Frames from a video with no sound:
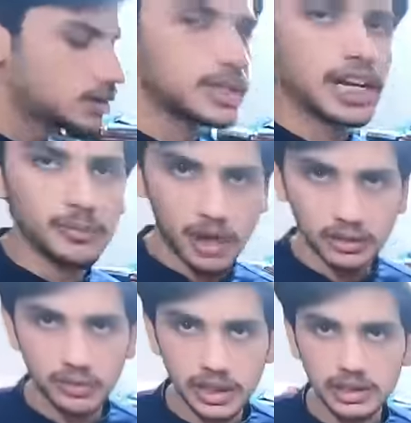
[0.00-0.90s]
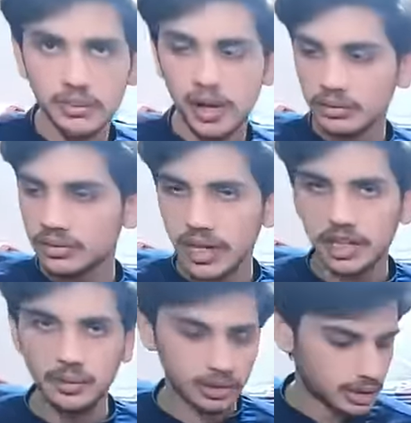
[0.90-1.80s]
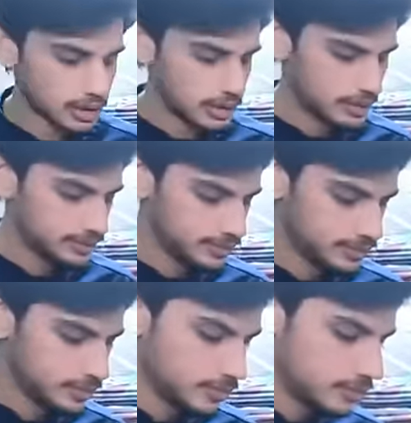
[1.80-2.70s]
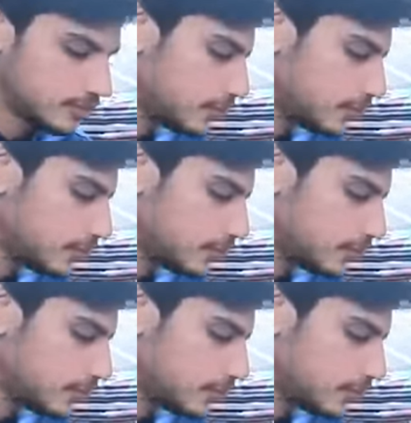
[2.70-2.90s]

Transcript: साइड बाजू है इसके बाजू साइड पे आते हैं ठीक हो गया